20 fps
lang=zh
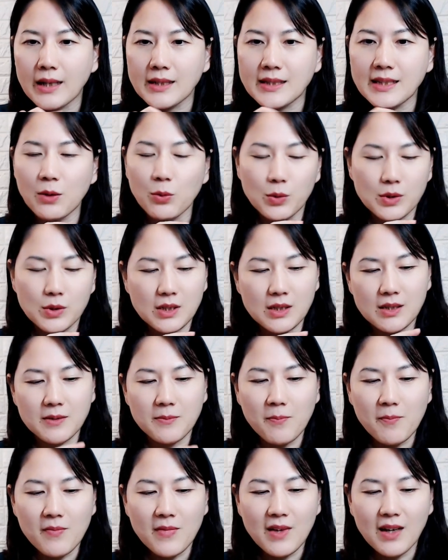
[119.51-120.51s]
像我是
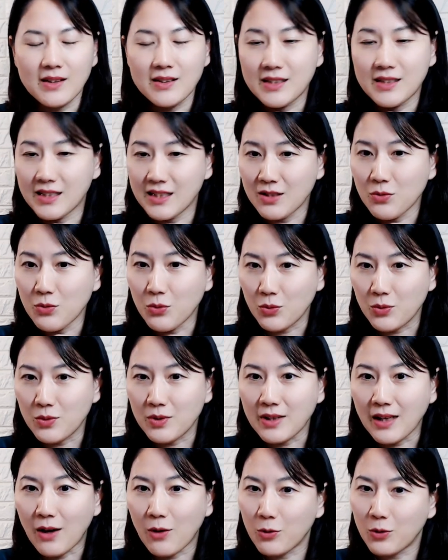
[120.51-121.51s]
金鱼
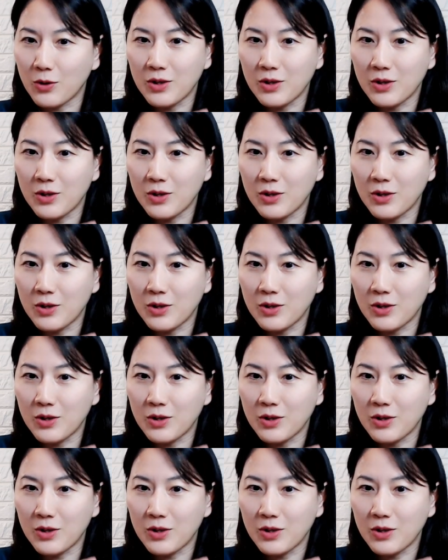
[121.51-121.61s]
脑，我